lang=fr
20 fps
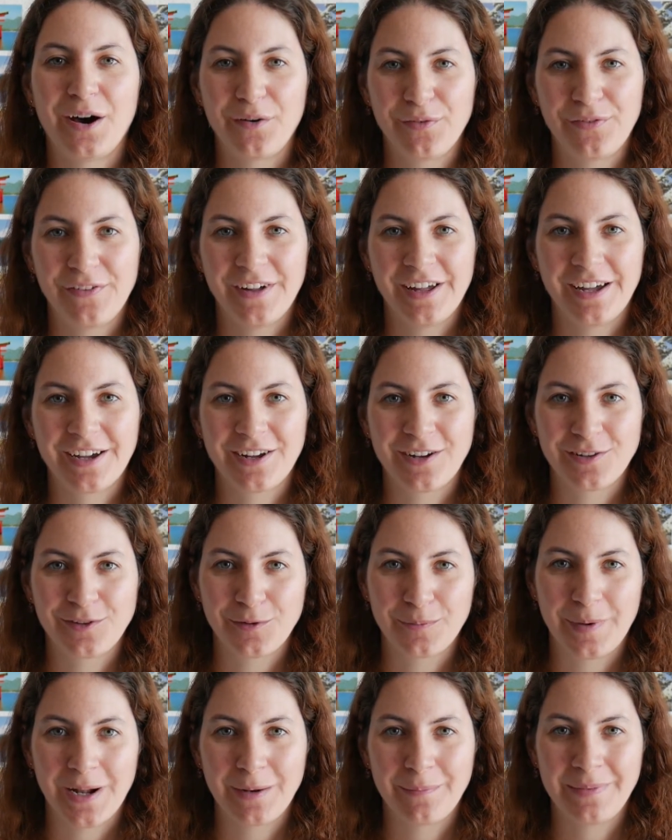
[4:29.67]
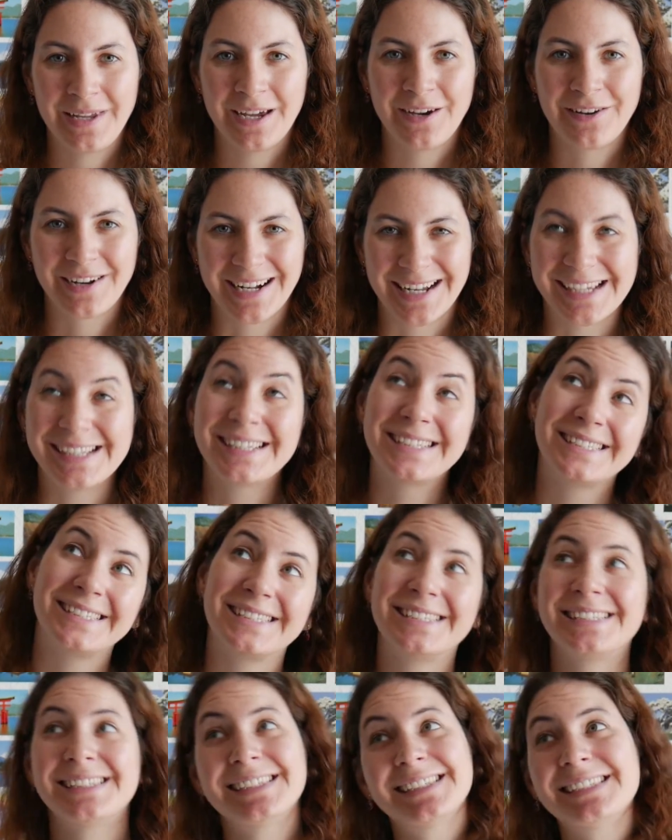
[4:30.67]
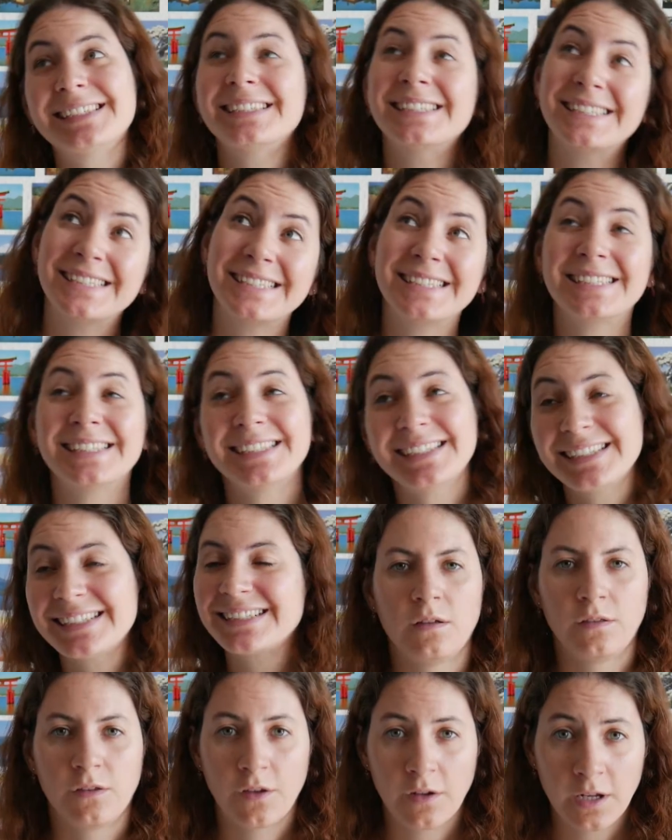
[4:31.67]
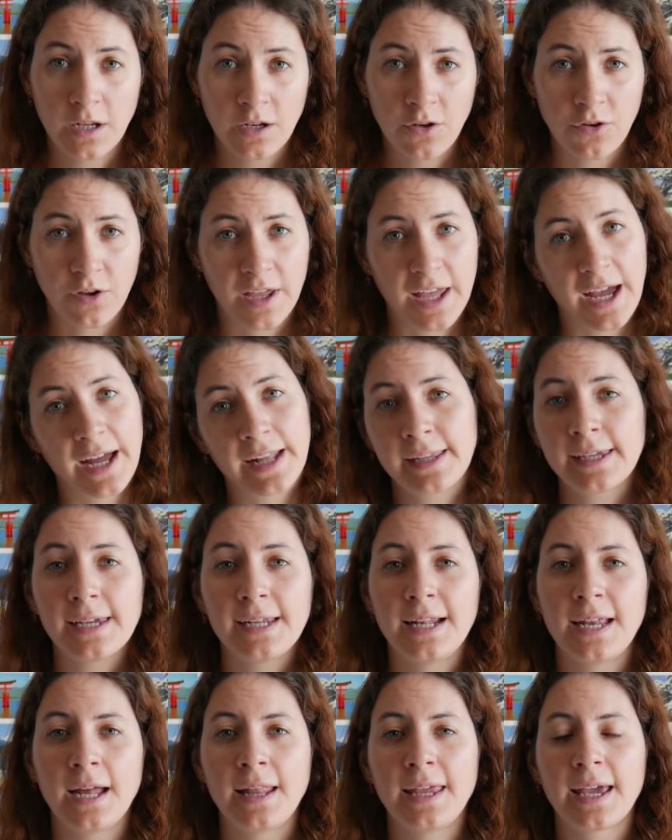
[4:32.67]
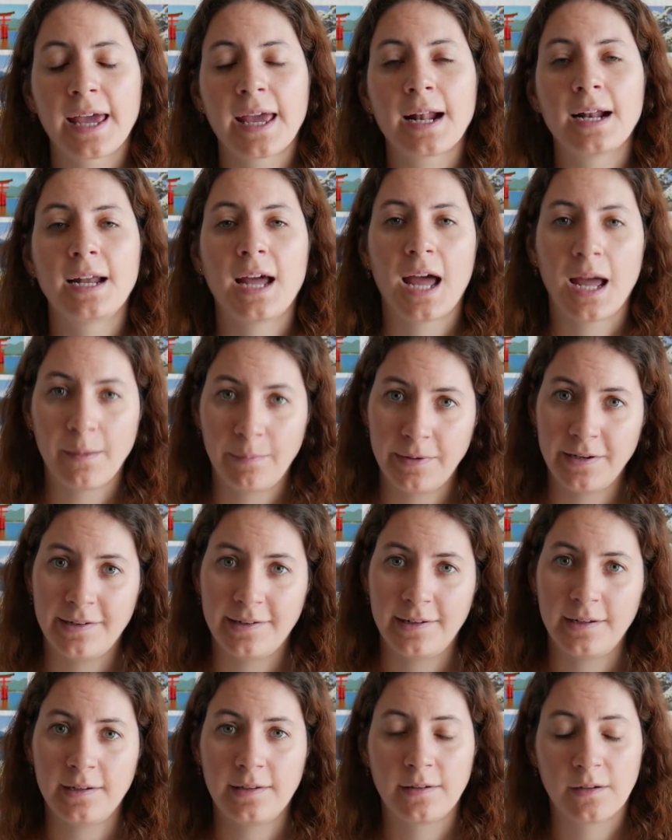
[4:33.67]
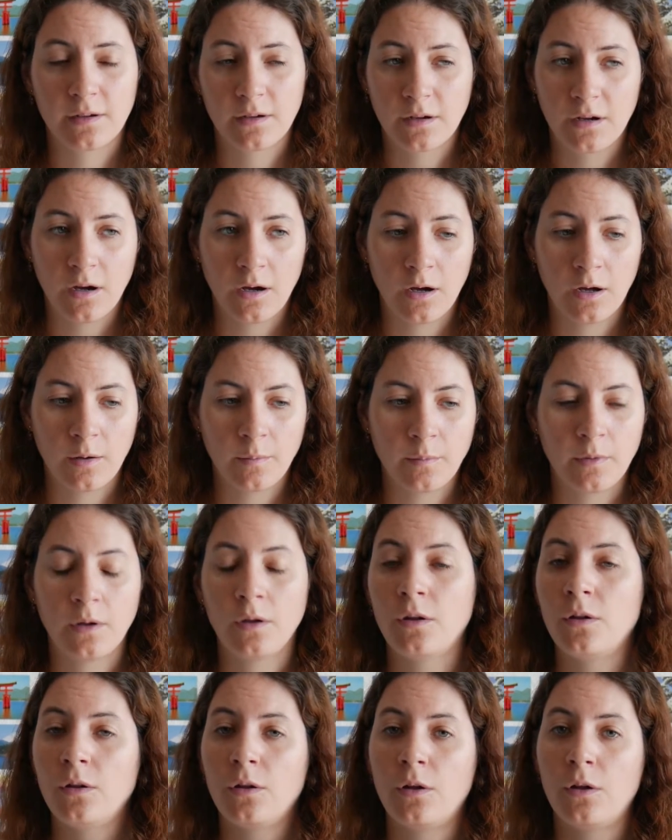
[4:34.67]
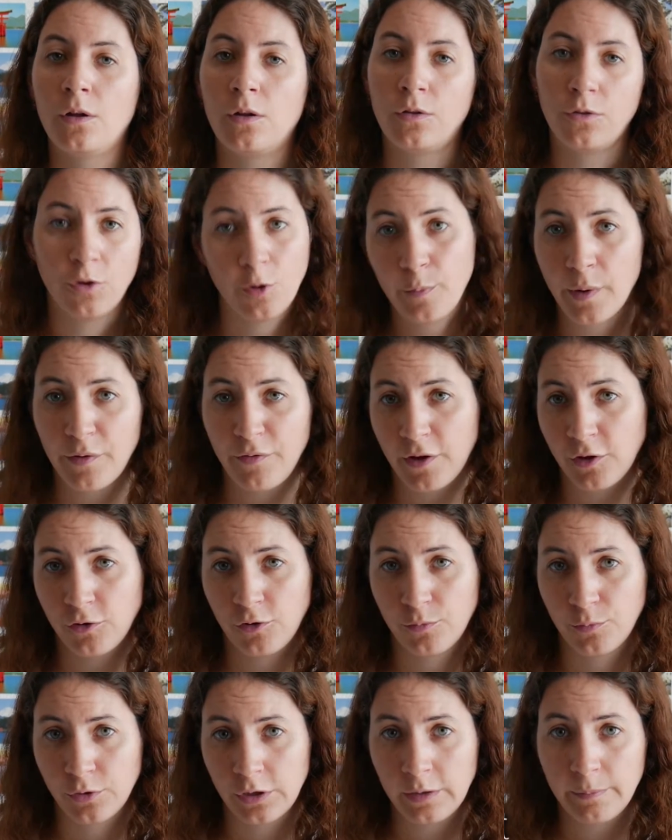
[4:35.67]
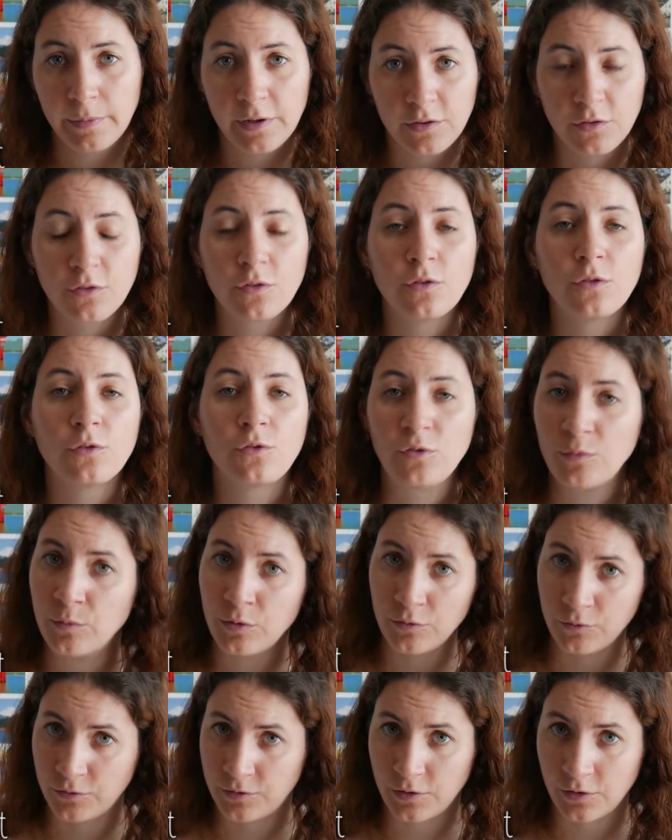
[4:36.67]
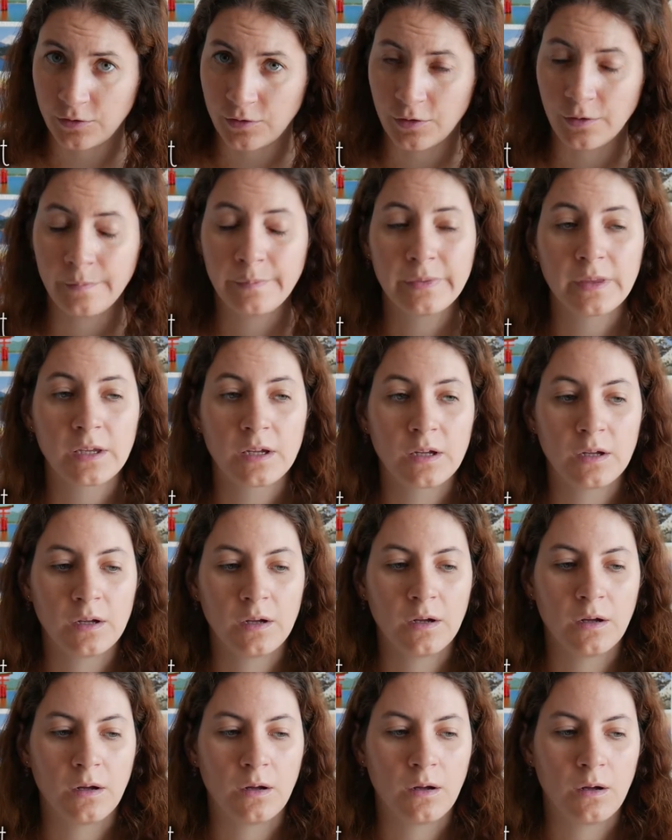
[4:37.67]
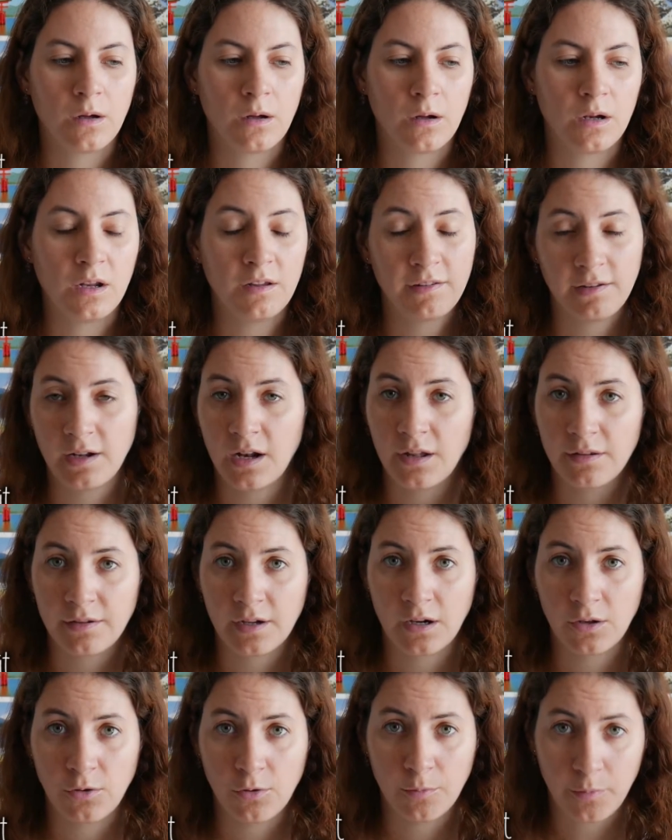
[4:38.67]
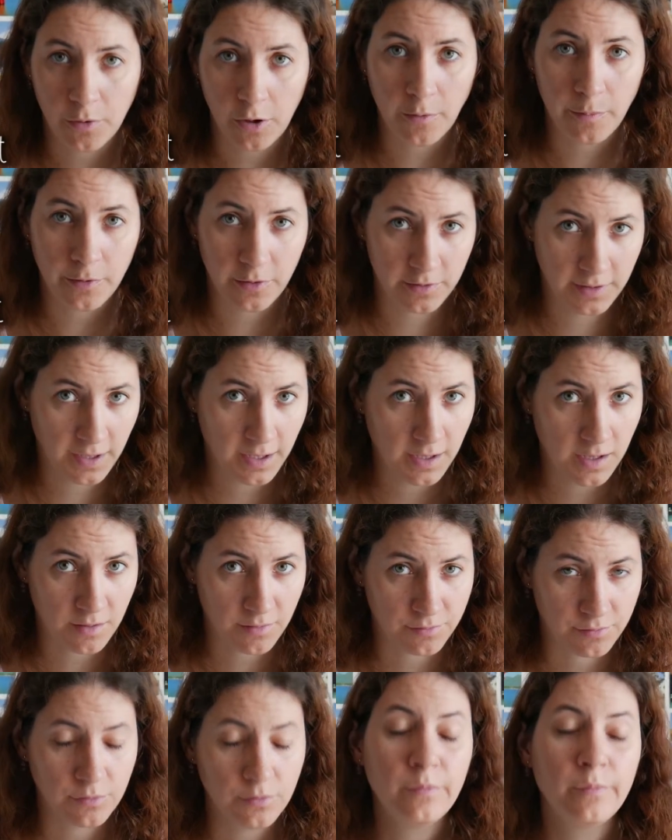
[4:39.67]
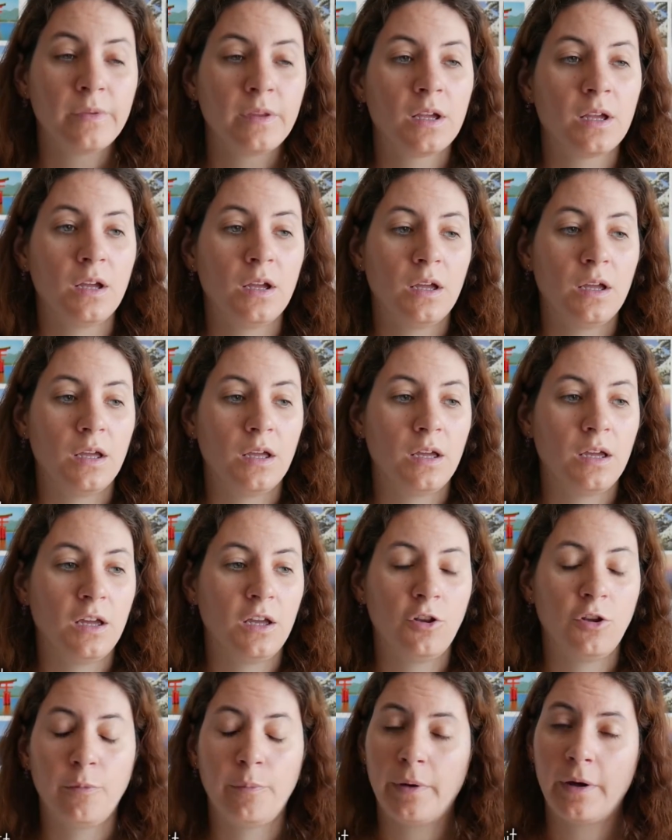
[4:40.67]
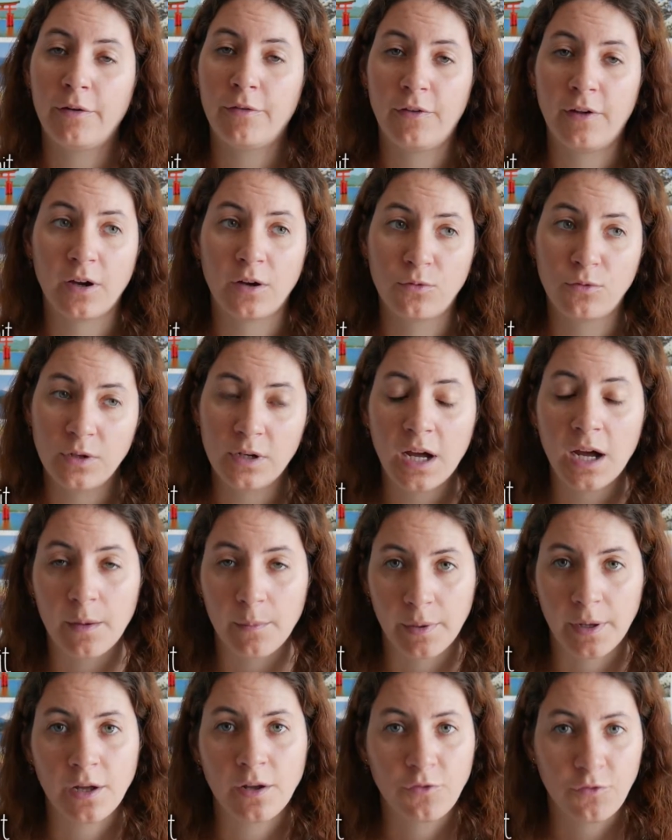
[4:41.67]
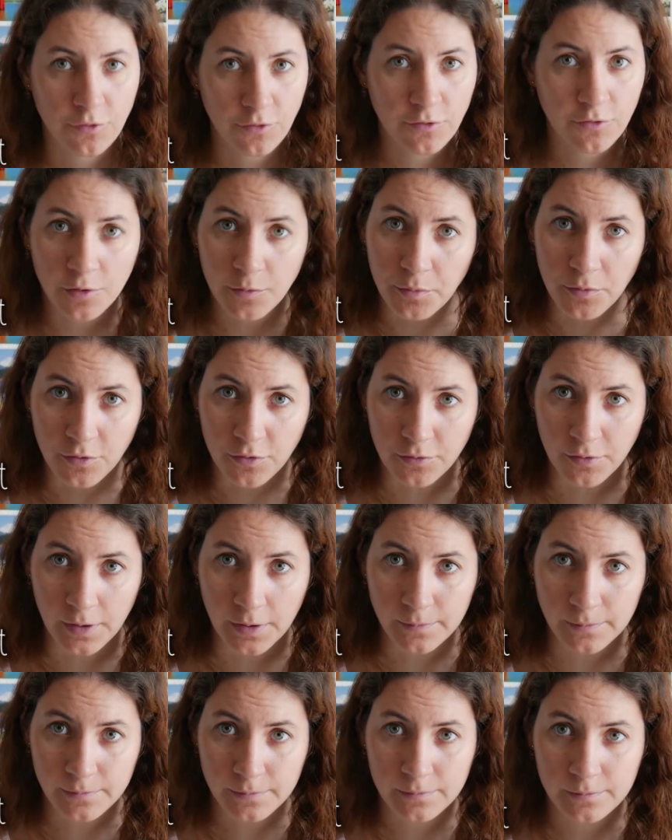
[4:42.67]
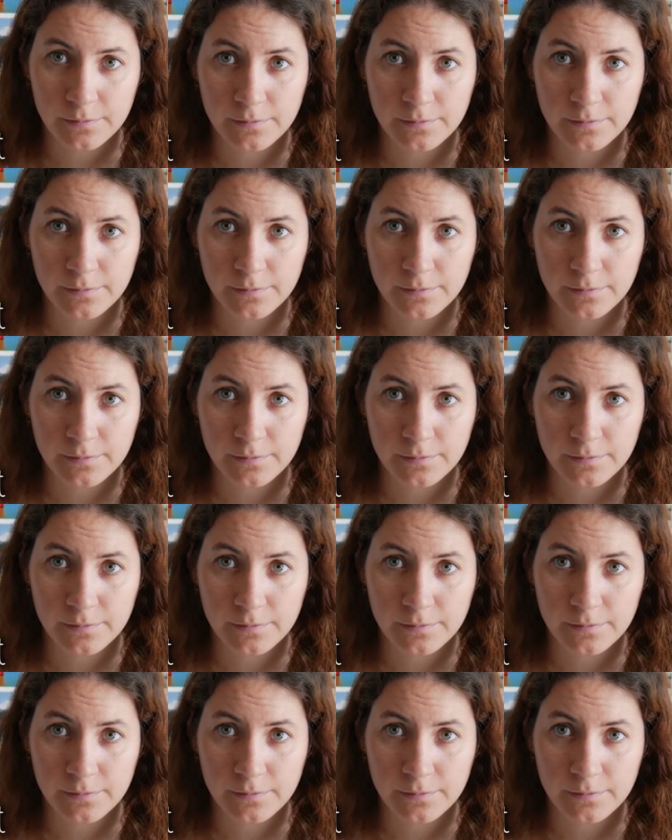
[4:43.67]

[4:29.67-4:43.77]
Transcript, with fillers: Enfin, quand on parle bien anglais. Dans les lieux cannes, il y a des règles implicites comme ne pas faire de bruit parce que tout le monde vous entend, euh, laisser la salle d'eau propre derrière vous et ne pas faire couler un bain juste pour soi.